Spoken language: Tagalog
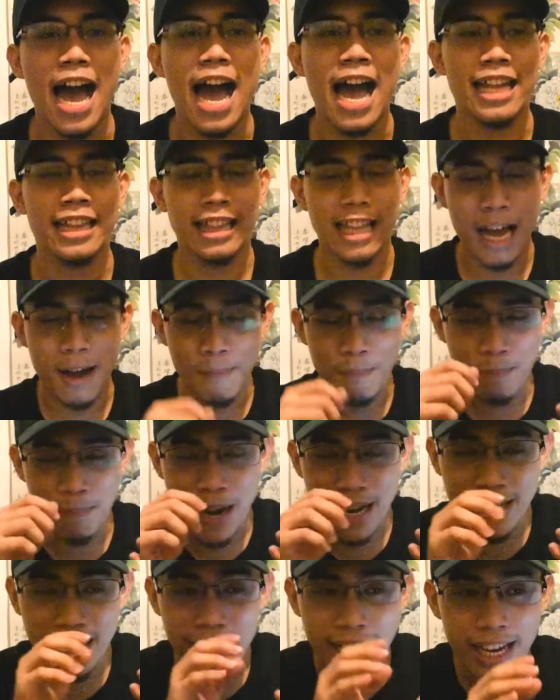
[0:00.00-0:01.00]
At ang
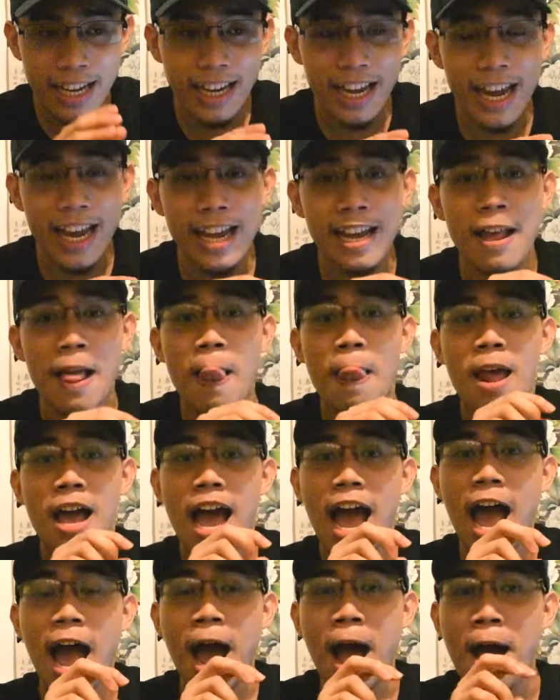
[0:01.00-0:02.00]
pagiging,
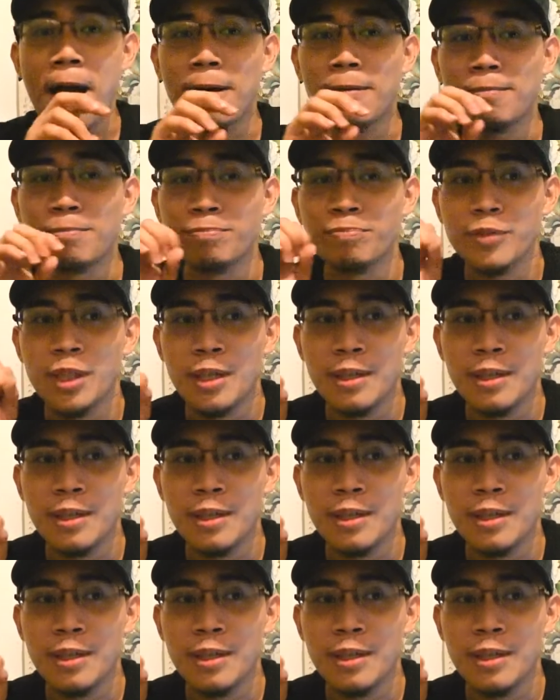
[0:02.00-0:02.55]
um,